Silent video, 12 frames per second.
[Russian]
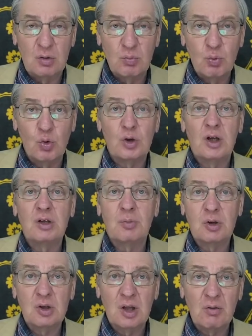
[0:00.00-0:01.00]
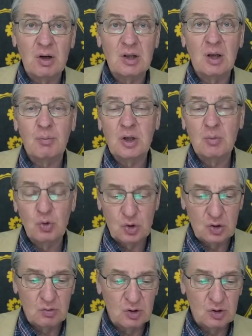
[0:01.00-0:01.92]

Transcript: Могут ли они претендовать на преимущество?